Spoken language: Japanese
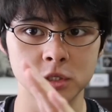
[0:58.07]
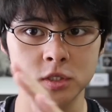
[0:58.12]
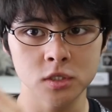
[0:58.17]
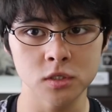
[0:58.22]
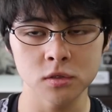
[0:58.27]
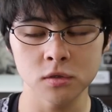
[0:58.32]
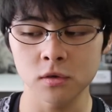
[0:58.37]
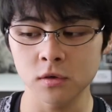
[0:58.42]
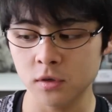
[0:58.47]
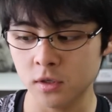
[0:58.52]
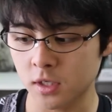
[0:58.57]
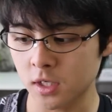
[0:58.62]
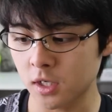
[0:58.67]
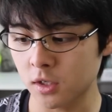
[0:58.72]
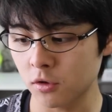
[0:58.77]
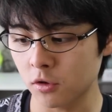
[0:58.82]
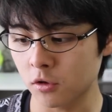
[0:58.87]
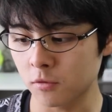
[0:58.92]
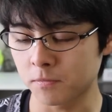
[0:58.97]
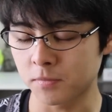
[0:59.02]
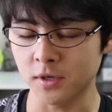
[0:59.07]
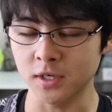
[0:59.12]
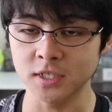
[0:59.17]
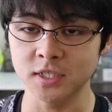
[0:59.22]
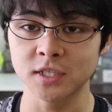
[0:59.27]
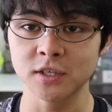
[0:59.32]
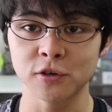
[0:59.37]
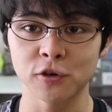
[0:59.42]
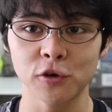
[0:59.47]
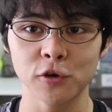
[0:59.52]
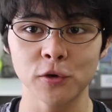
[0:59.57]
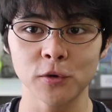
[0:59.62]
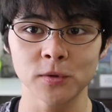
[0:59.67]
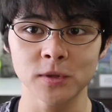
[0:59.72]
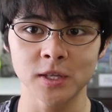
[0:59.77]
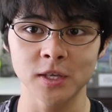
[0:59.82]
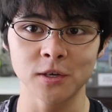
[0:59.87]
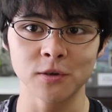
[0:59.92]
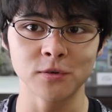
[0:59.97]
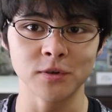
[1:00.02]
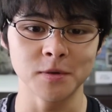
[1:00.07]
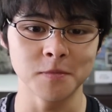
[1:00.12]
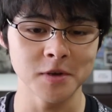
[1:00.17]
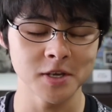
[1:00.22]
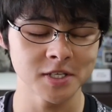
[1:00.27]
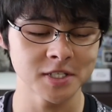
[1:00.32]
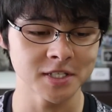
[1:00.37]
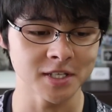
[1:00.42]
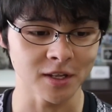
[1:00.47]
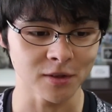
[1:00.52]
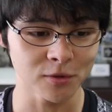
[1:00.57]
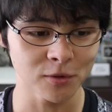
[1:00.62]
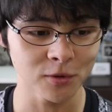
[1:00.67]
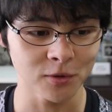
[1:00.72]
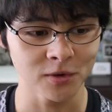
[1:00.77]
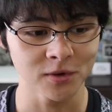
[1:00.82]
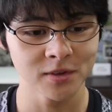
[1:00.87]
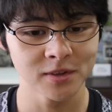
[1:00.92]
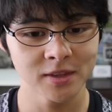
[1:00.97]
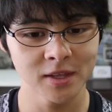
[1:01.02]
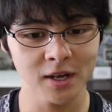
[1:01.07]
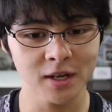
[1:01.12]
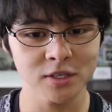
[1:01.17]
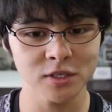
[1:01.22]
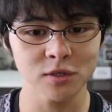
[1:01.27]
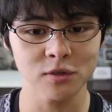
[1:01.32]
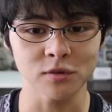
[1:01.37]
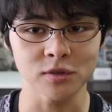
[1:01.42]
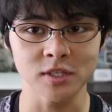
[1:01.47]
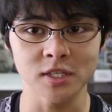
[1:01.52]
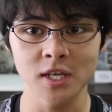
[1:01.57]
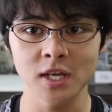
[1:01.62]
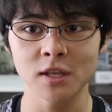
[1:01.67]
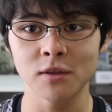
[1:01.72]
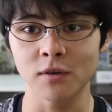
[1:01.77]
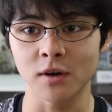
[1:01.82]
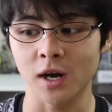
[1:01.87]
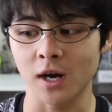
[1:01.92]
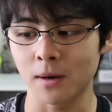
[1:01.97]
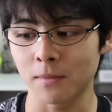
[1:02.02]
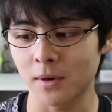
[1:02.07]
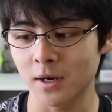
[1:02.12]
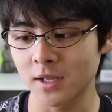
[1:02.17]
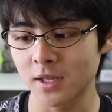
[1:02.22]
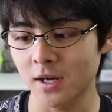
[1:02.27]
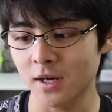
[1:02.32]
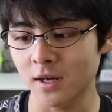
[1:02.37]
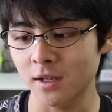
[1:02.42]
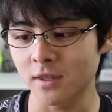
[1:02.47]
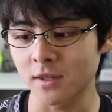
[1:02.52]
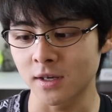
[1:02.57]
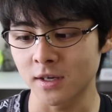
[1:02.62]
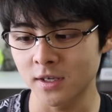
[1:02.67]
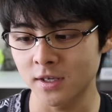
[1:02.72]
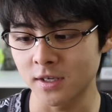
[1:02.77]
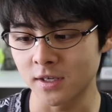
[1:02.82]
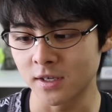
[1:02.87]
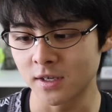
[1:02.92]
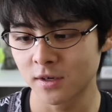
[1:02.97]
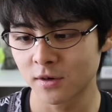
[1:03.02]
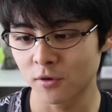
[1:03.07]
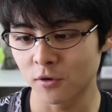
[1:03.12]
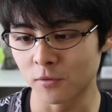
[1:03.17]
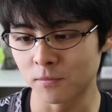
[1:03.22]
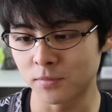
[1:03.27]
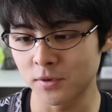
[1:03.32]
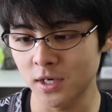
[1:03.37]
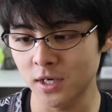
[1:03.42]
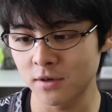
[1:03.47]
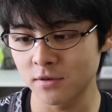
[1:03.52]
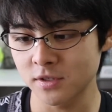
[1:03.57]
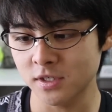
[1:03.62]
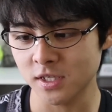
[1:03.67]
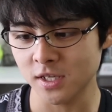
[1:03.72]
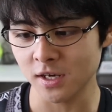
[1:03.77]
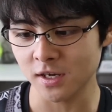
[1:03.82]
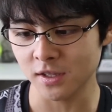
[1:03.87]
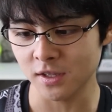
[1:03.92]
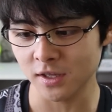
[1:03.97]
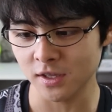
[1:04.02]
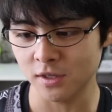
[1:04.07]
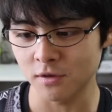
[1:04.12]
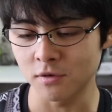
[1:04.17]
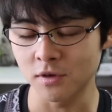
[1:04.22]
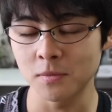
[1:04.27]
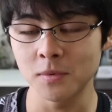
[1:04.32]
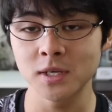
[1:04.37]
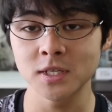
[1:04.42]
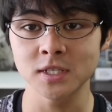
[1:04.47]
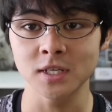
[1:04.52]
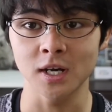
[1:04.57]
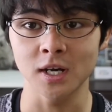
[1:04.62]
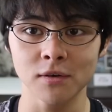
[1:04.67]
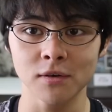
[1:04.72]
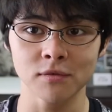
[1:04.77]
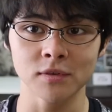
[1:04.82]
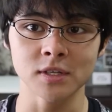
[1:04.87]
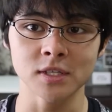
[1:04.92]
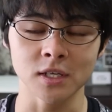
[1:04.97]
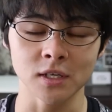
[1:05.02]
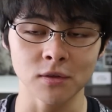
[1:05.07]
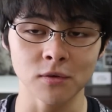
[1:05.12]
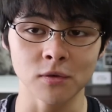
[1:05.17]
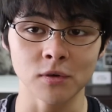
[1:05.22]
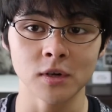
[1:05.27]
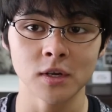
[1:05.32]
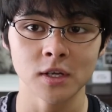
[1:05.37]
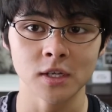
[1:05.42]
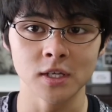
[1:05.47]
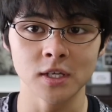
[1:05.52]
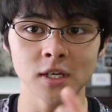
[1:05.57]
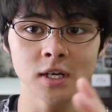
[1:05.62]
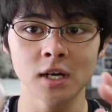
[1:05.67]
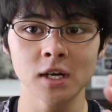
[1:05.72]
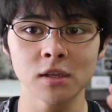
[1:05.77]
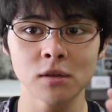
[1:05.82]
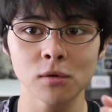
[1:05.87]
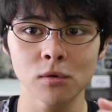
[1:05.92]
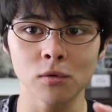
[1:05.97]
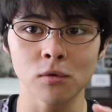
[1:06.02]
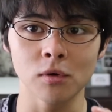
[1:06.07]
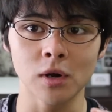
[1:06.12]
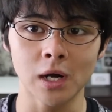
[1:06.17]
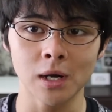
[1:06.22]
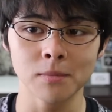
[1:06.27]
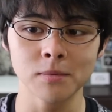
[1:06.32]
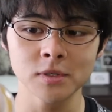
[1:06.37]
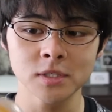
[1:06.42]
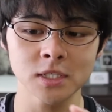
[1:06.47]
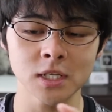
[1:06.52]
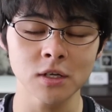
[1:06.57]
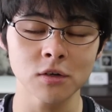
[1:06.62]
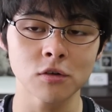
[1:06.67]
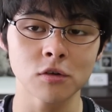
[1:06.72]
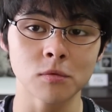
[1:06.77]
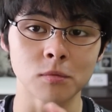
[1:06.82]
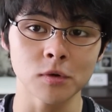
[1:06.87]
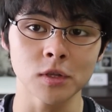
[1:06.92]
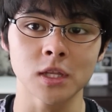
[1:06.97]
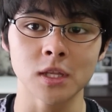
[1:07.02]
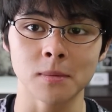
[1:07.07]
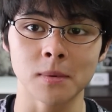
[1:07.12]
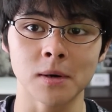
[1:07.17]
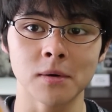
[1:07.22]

中国系のプラスチック用っていうイメージだとなんかちょっと精度があまりなかったりこうブレるんじゃないかなっていうイメーあるんですけど意外とこうハブスタックを持って